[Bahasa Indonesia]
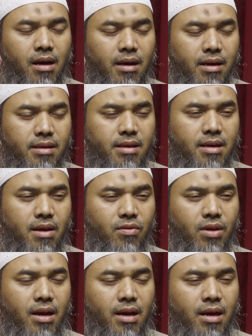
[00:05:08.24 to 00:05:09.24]
alladhina
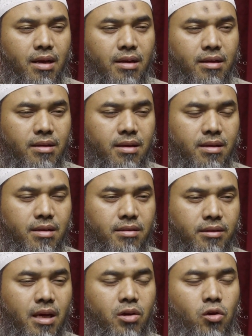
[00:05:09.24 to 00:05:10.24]
dhalla
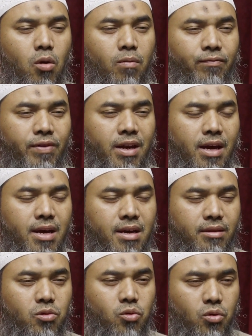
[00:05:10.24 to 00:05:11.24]
sa'yuhum fil
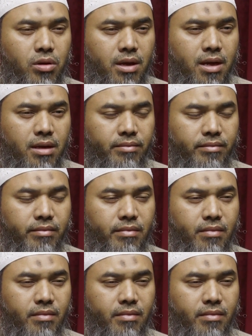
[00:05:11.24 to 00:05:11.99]
hayati dunya